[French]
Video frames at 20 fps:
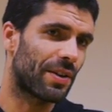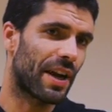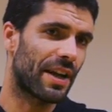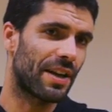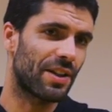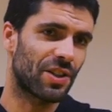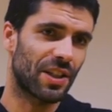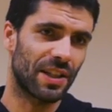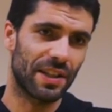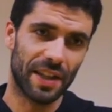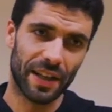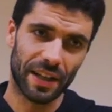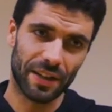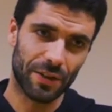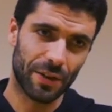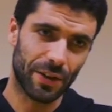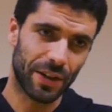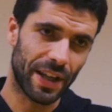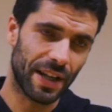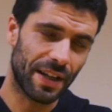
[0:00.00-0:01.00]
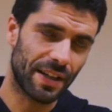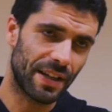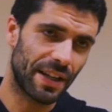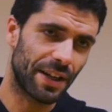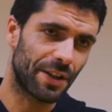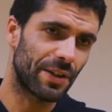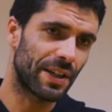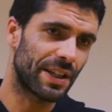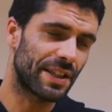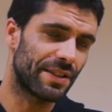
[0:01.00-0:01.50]
à l'échelle territoriale,
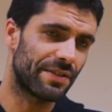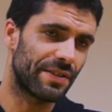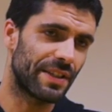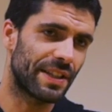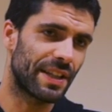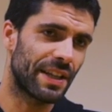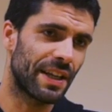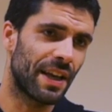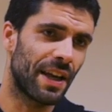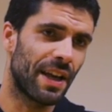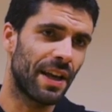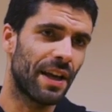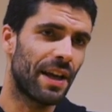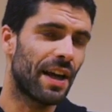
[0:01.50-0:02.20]
les collectivités,